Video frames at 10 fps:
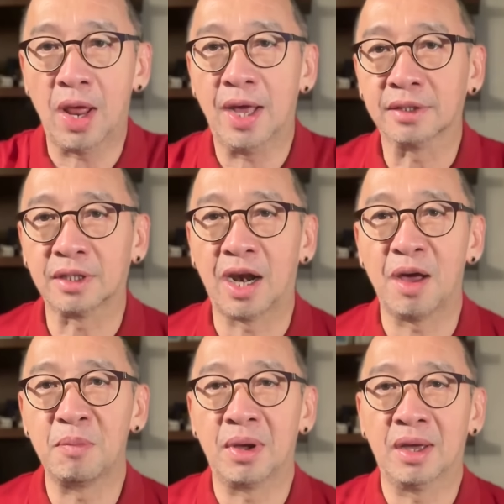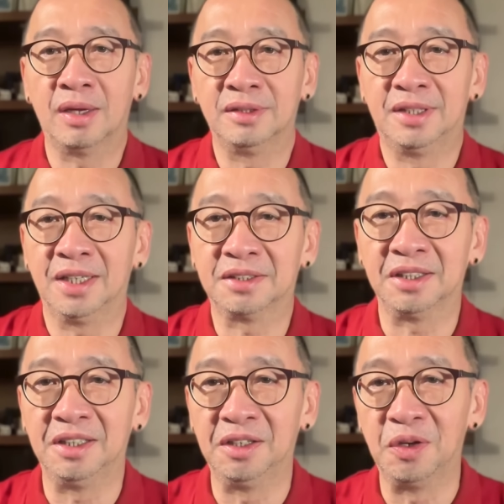Hola, salam uh, eh,
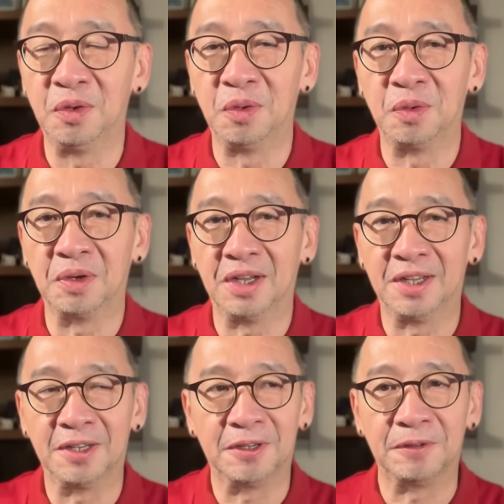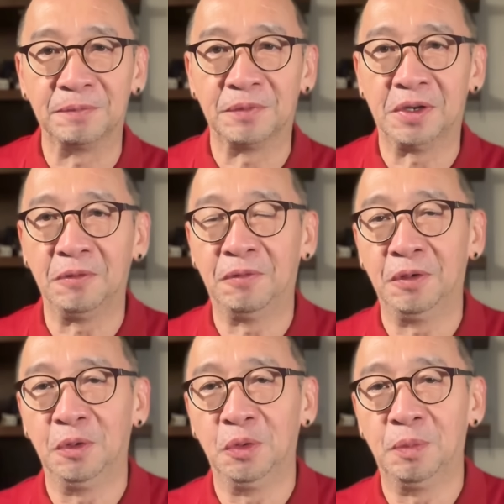Just Indo um,
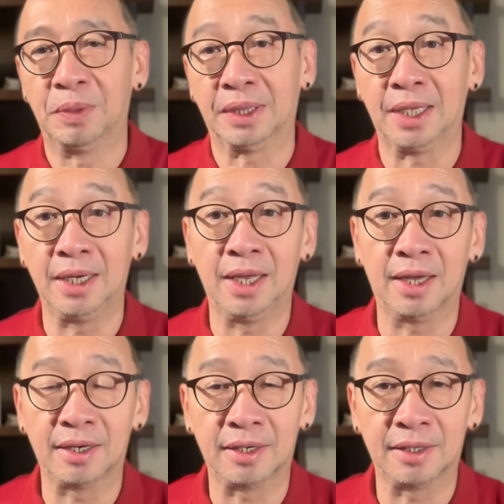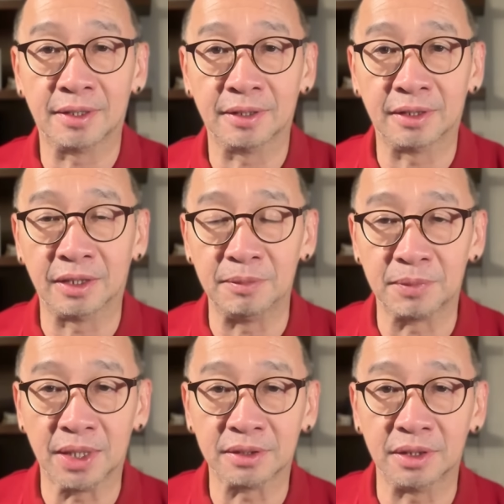Review pertandingan
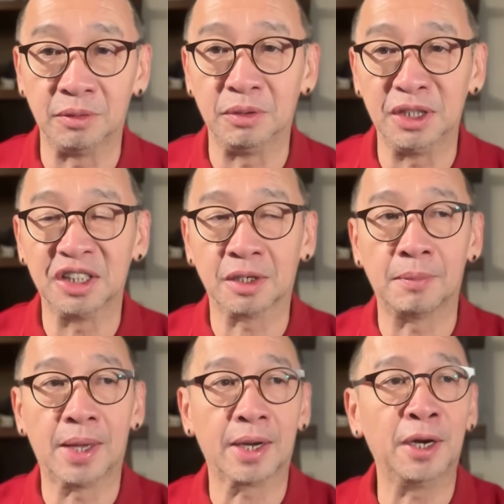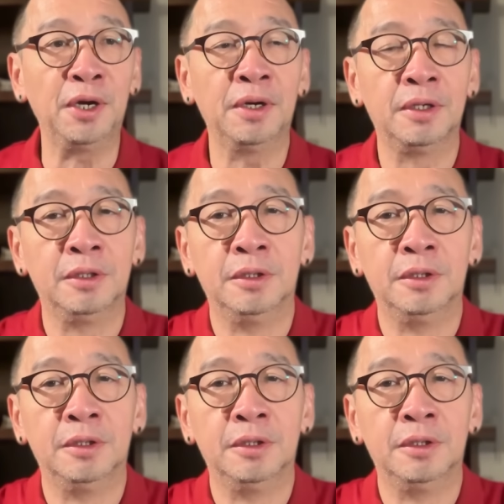Timnas Indonesia kemarin